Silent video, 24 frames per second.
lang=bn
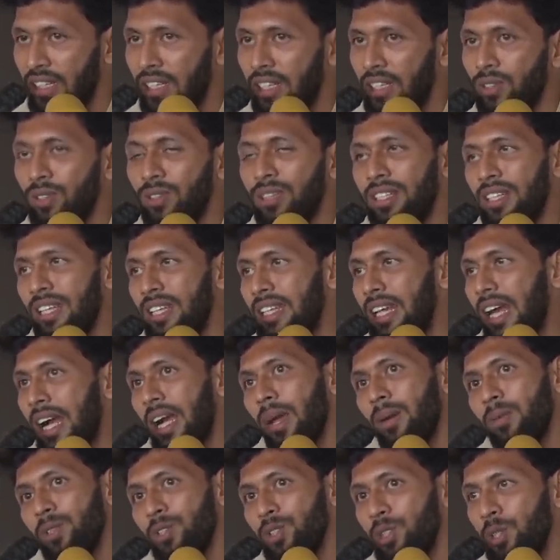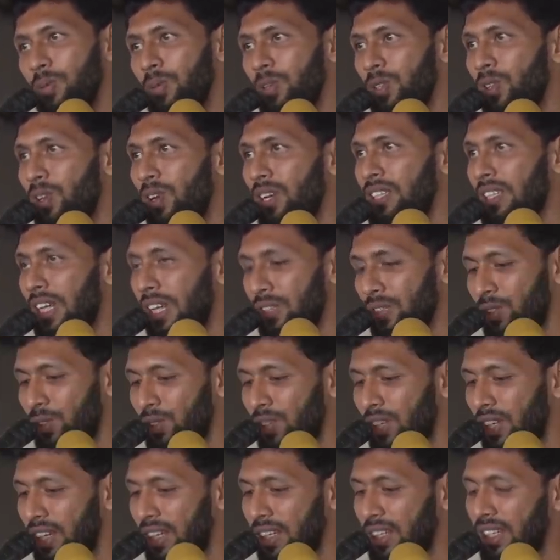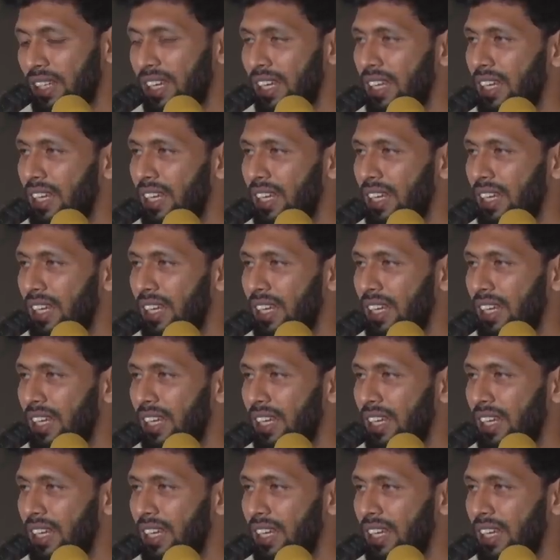কিন্তু তিনি ঢাকা বিশ্ববিদ্যালয়ের ছাত্র ছিলেন